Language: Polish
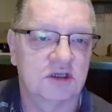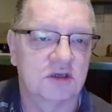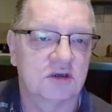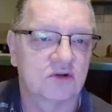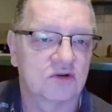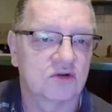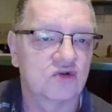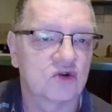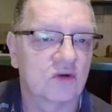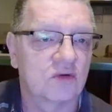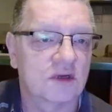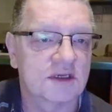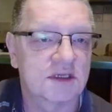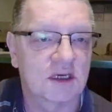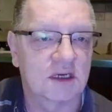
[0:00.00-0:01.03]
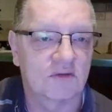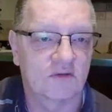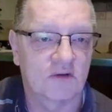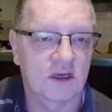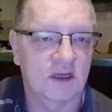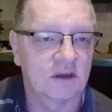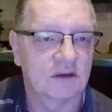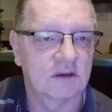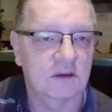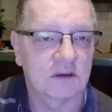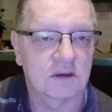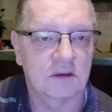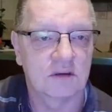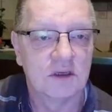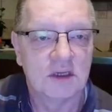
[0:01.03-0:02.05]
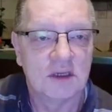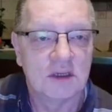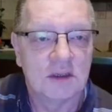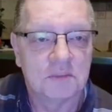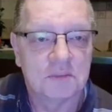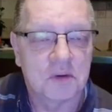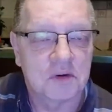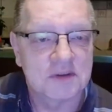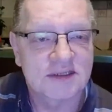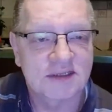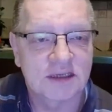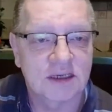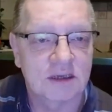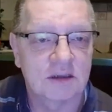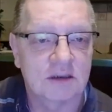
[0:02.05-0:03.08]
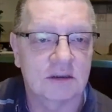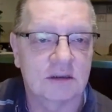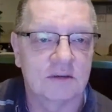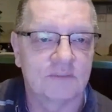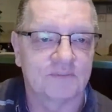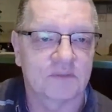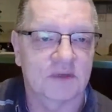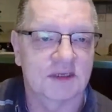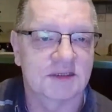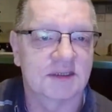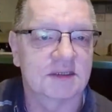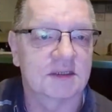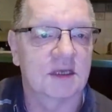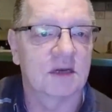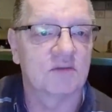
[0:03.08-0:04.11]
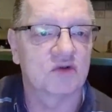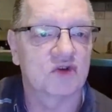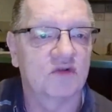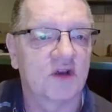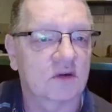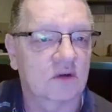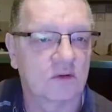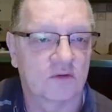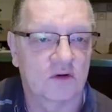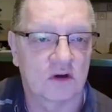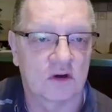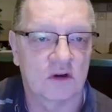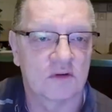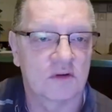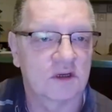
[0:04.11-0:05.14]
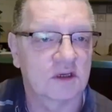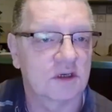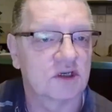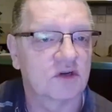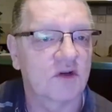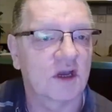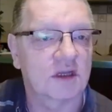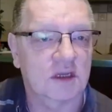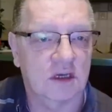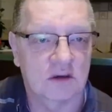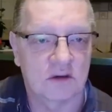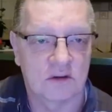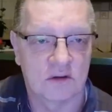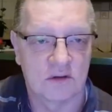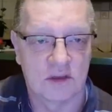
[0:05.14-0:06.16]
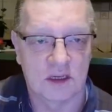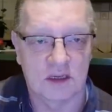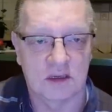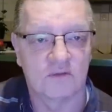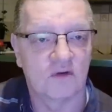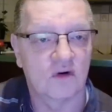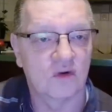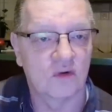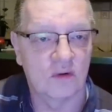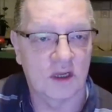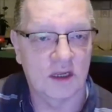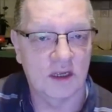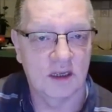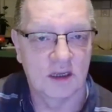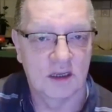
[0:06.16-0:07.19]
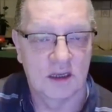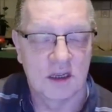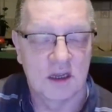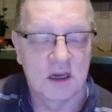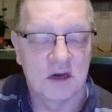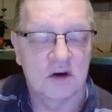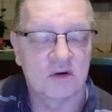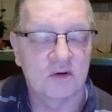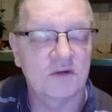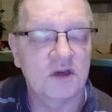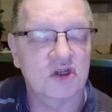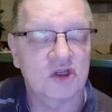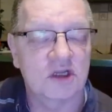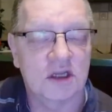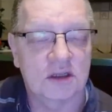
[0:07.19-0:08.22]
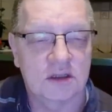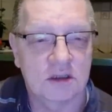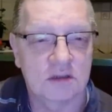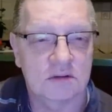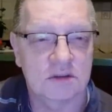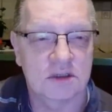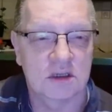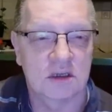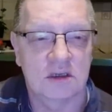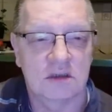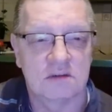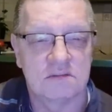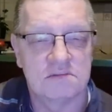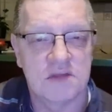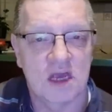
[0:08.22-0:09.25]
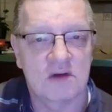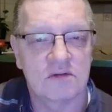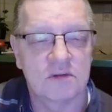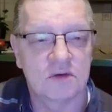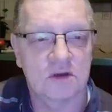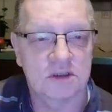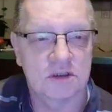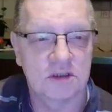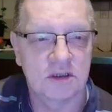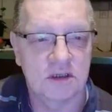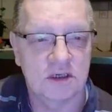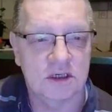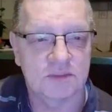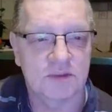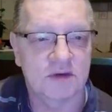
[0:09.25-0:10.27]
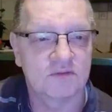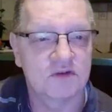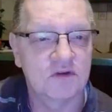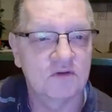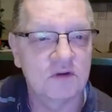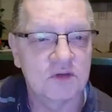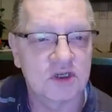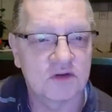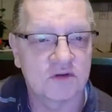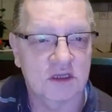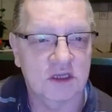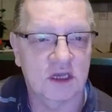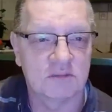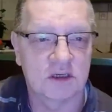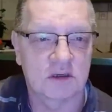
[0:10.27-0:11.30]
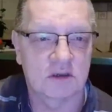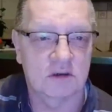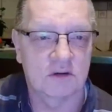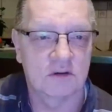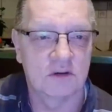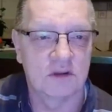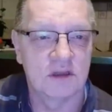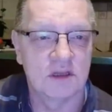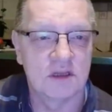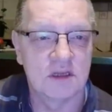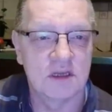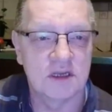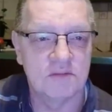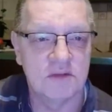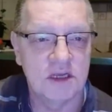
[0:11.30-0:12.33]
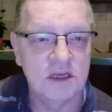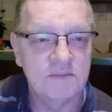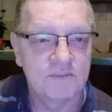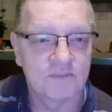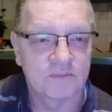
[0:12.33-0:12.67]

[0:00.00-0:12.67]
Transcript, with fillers: i dość dużą rezerwę do polskiego systemu świadków koronnych i świadka koronnego w ogóle. Również dlatego, że miałem do czynienia z prawdziwymi świadkami koronnymi,